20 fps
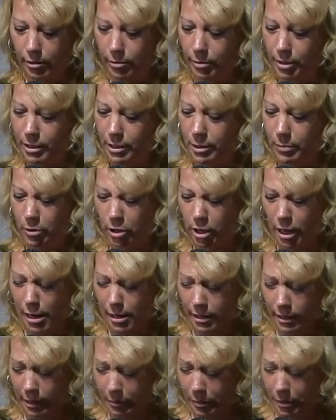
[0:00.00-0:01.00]
über dieses
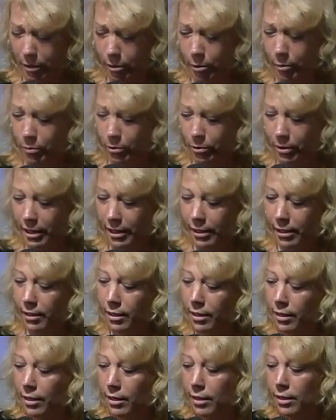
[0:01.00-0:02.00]
beschlagnahmte Kryptogeld.
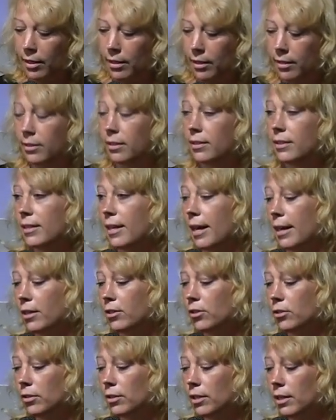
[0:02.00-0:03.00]
Sie ist
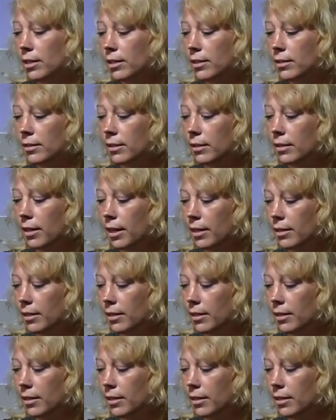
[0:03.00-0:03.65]
Datenjournalistin, hat die